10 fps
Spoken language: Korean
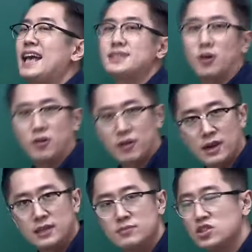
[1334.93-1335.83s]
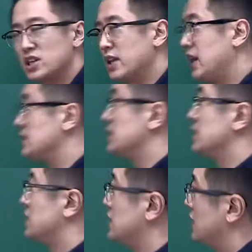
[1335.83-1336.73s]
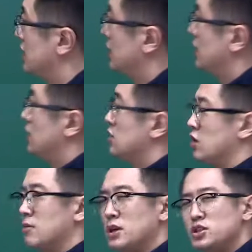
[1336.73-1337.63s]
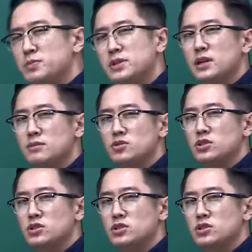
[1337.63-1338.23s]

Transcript: 해석하는 문제가 나왔지. 그치 정말 쉽지 않은